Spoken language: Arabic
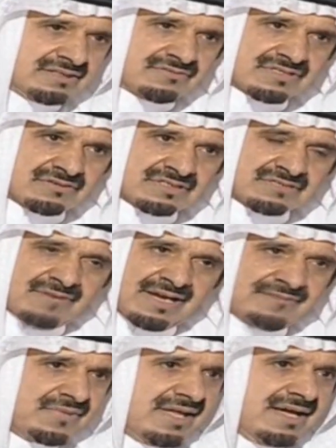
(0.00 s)
التواصل
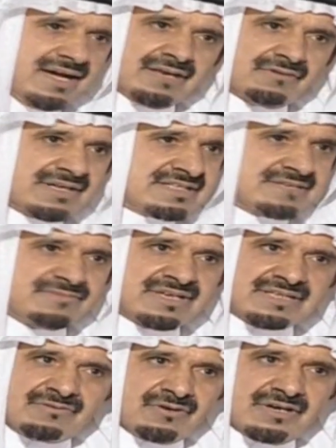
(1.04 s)
الاجتماعي انا والله
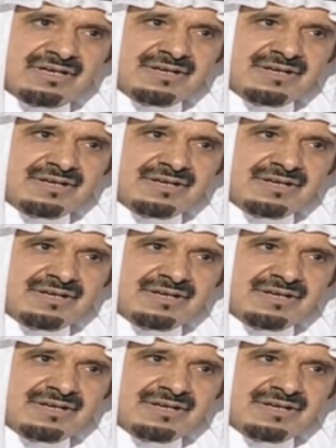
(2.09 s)
سميتها